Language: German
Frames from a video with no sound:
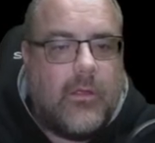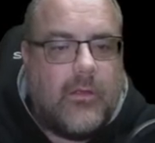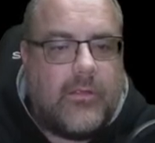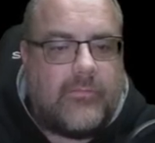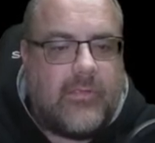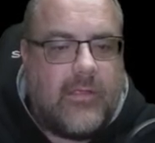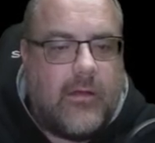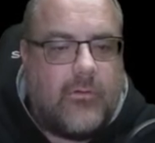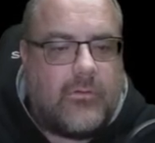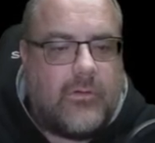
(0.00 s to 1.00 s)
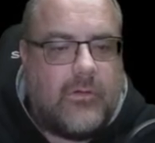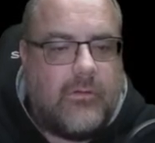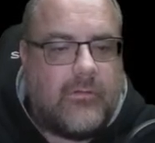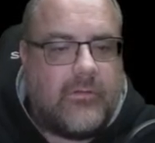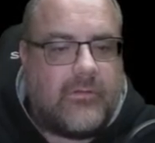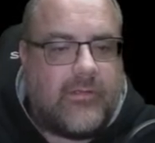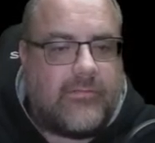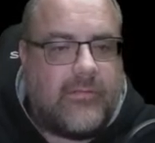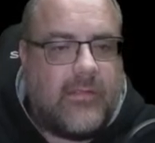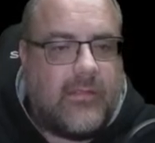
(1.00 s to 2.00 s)
Ich sehe auch, dass
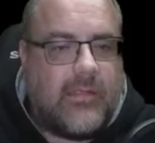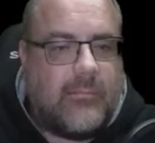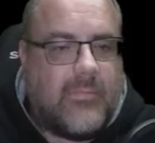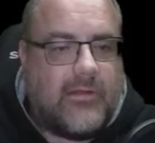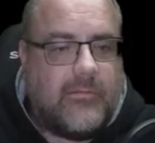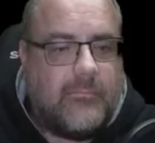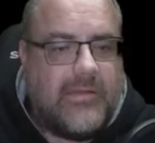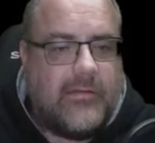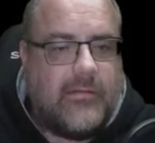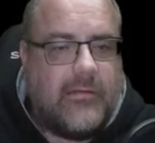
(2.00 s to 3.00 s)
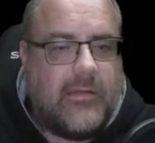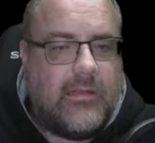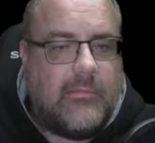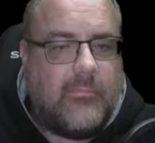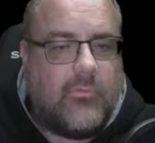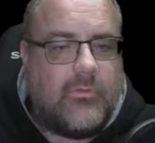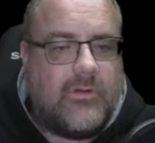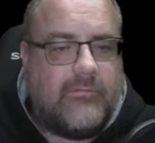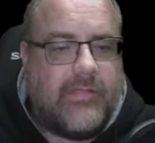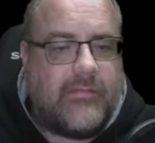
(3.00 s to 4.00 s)
hier jemand mit ihm
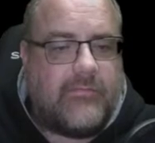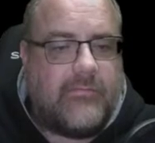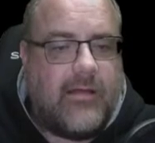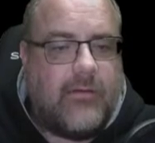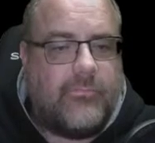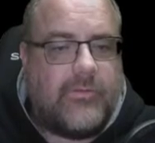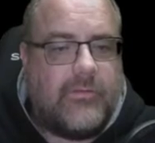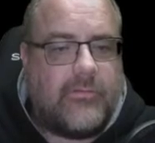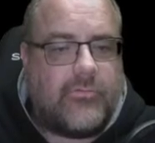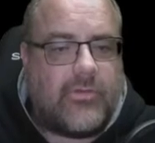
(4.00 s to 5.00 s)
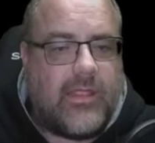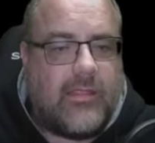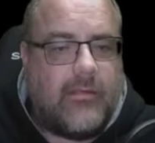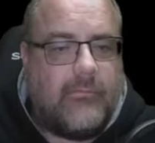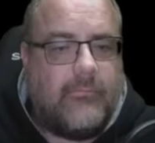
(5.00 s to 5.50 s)
unterwegs war auf dieser Strecke.